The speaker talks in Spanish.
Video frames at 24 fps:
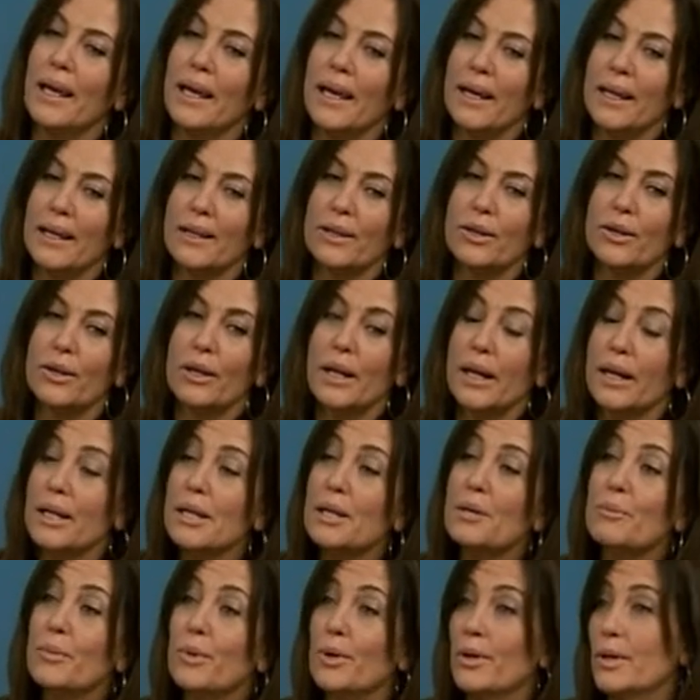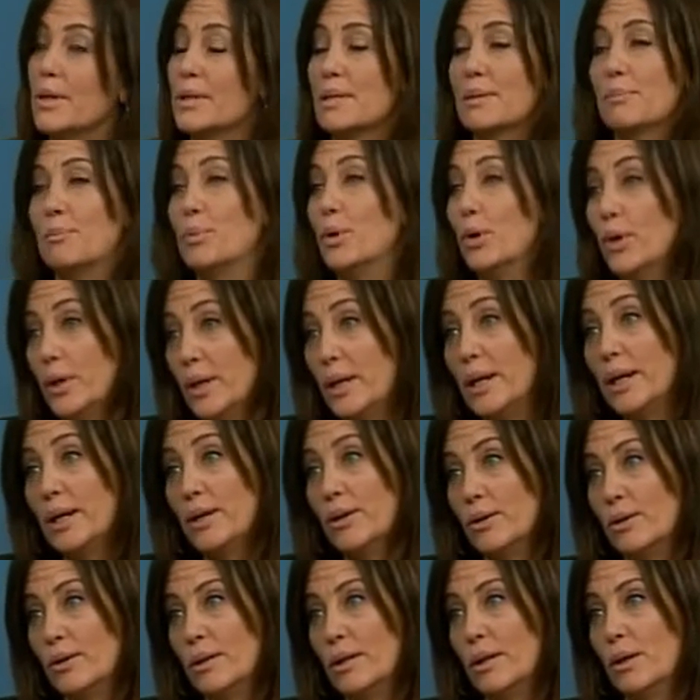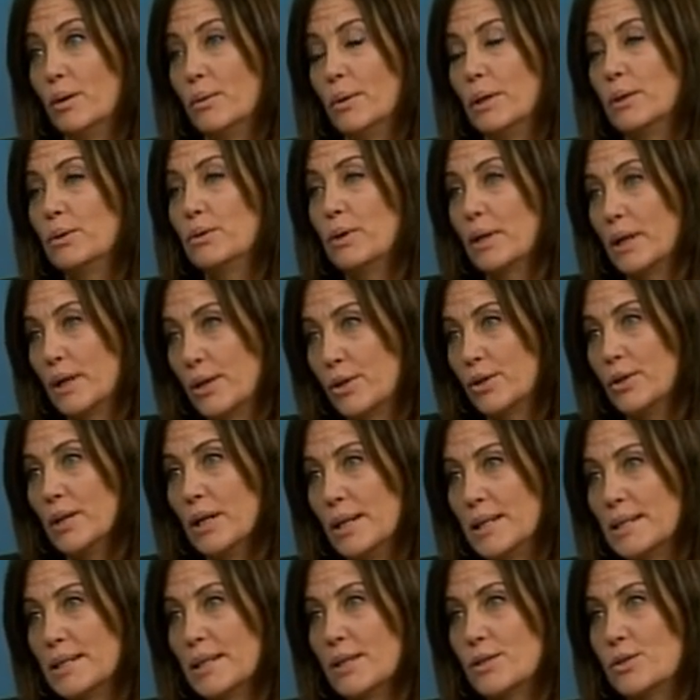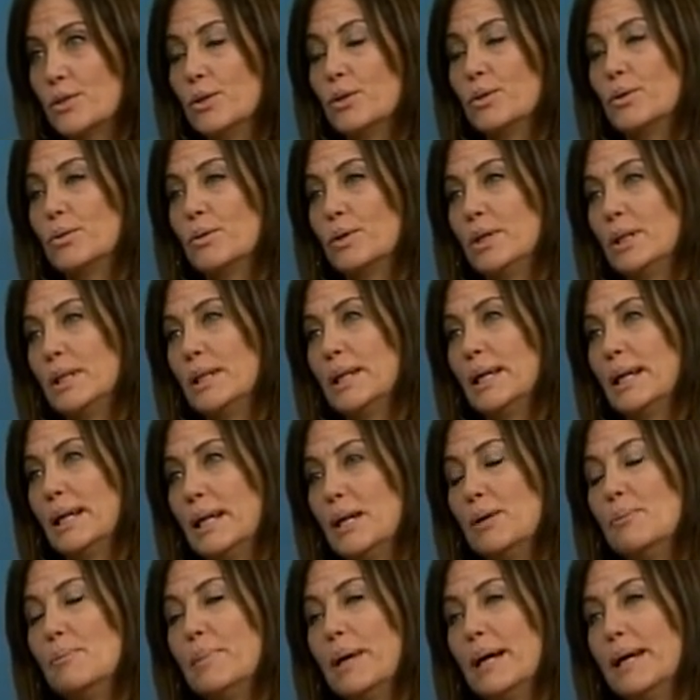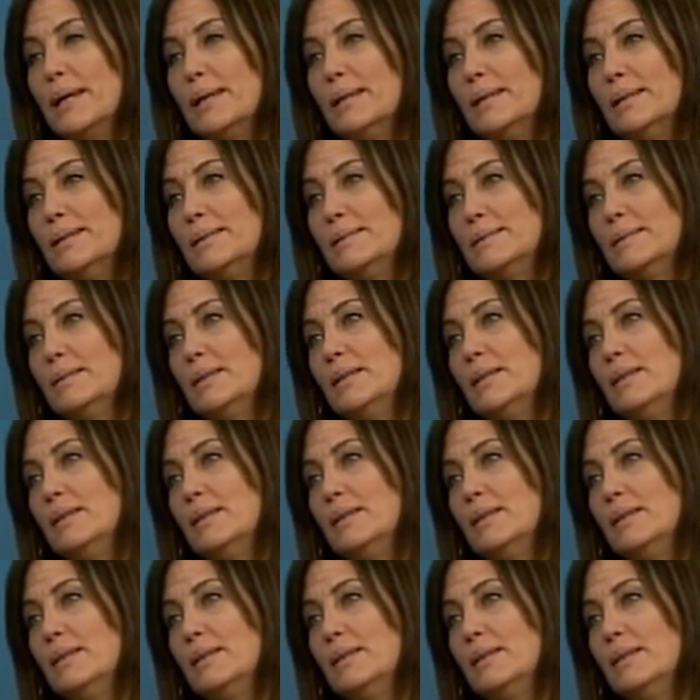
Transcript: Este organismo es pionero en cuanto a regionalización turística en el país